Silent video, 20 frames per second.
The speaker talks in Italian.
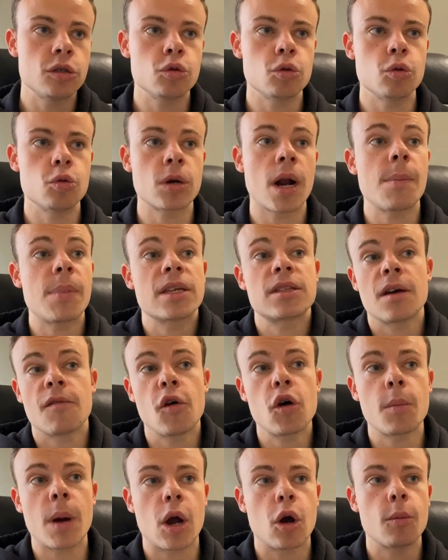su una
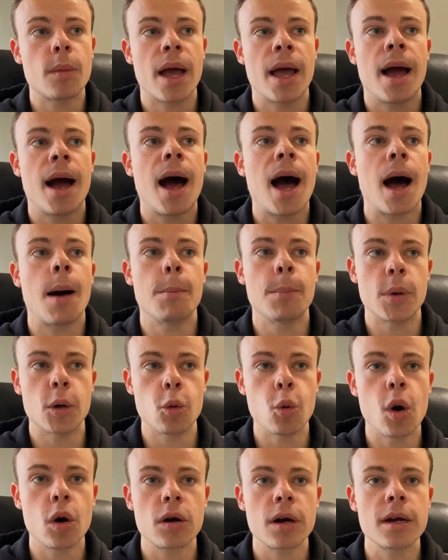piattaforma come
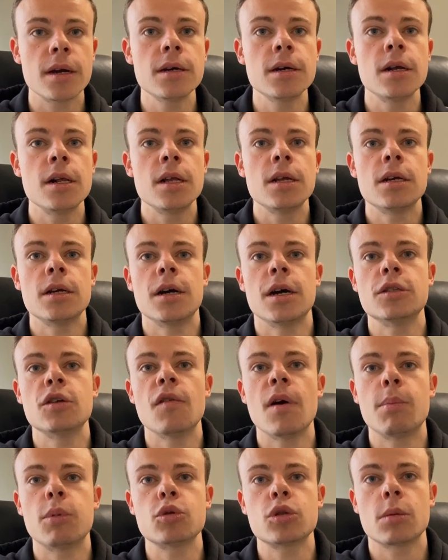Upwork eh,
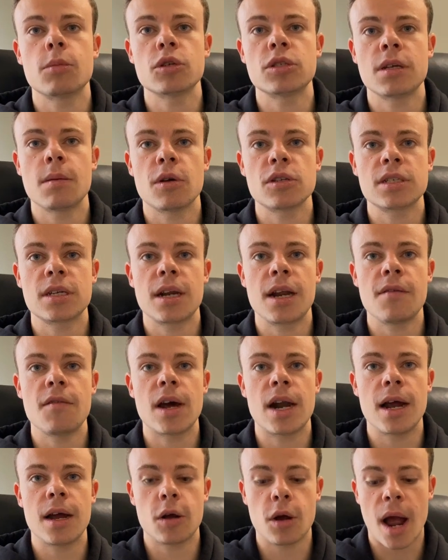dove appunto possiamo
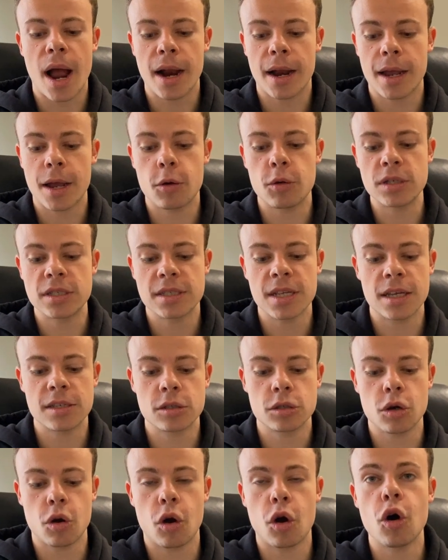scrivere anche qui
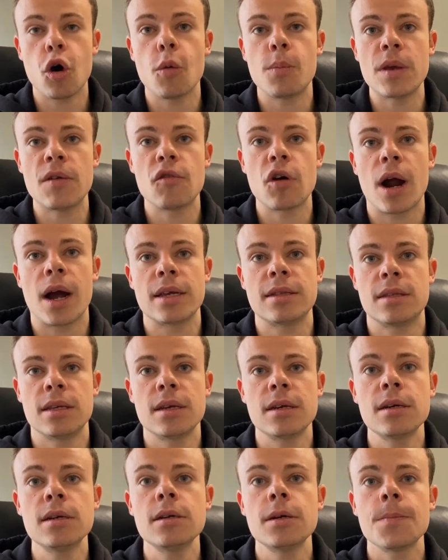stesso
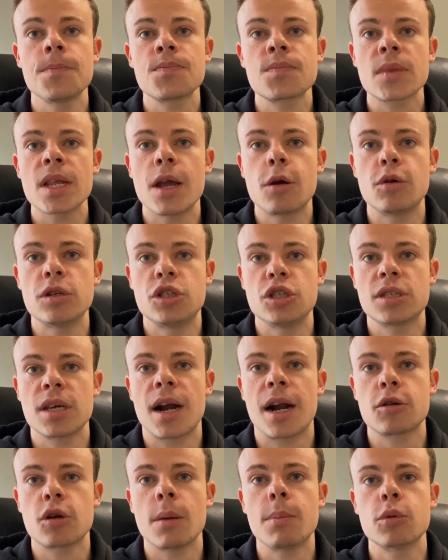copywriting e qui ci
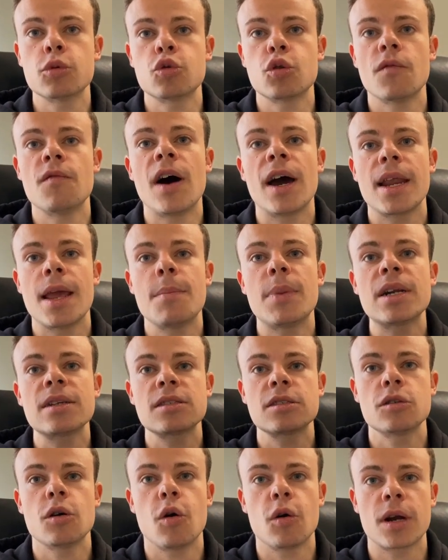saranno appunto varie
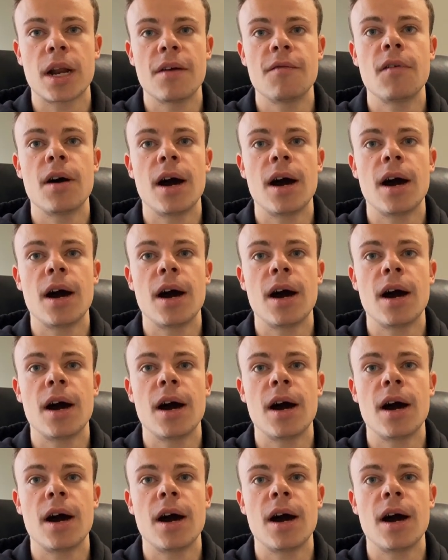persone,